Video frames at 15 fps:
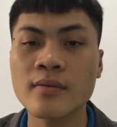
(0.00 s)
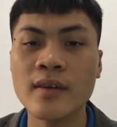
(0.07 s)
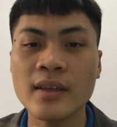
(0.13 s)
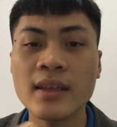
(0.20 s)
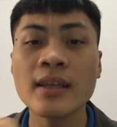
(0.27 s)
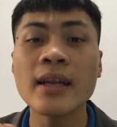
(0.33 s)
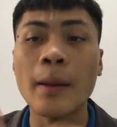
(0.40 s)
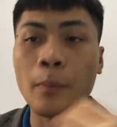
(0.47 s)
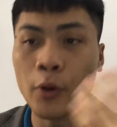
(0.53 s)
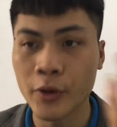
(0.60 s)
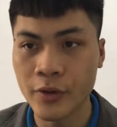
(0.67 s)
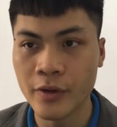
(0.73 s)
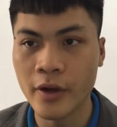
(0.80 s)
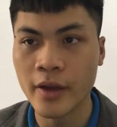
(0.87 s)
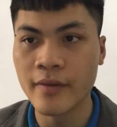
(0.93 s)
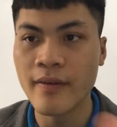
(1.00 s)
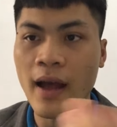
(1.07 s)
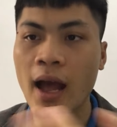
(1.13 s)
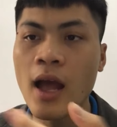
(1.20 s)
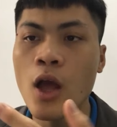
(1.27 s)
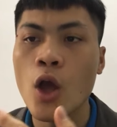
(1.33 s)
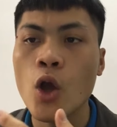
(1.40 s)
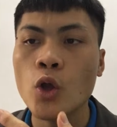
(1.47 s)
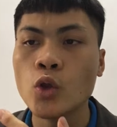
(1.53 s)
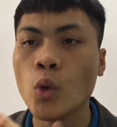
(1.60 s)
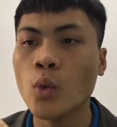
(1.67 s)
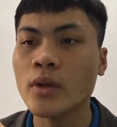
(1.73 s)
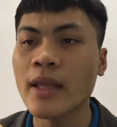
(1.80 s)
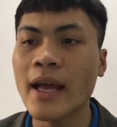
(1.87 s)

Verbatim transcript: với tất cả mọi người và tồn